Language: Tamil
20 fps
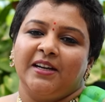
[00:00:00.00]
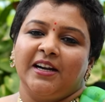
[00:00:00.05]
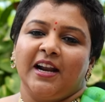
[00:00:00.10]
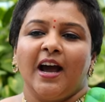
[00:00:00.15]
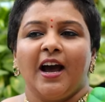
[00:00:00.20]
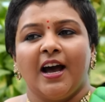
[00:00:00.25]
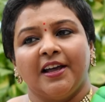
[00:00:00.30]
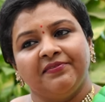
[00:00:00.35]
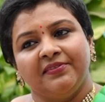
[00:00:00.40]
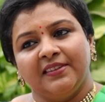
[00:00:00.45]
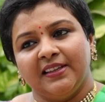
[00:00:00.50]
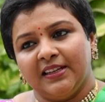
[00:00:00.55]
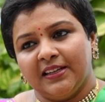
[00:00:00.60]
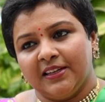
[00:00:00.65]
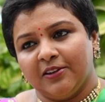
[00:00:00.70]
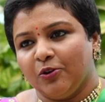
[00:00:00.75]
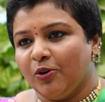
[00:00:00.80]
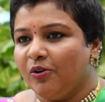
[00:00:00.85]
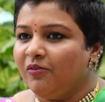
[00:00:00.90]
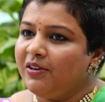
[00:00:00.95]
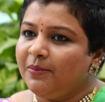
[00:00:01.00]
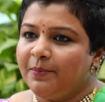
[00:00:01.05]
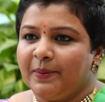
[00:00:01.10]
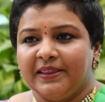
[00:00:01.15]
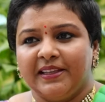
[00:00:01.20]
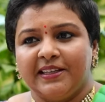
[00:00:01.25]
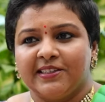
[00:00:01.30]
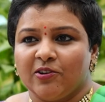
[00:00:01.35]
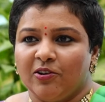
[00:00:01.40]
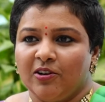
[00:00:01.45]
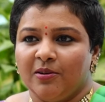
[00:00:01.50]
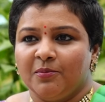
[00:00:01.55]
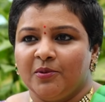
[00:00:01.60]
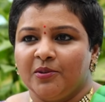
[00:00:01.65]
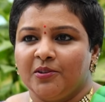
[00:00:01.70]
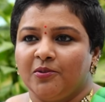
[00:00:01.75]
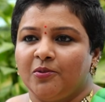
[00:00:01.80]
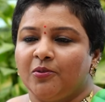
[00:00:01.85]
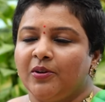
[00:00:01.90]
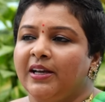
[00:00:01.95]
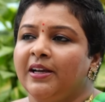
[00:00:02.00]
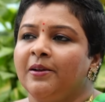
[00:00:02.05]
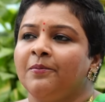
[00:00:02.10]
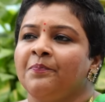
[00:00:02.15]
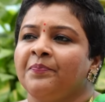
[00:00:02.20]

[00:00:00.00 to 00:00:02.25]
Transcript: நான் அந்த கோவில் பற்றி சொல்லும் போது கூட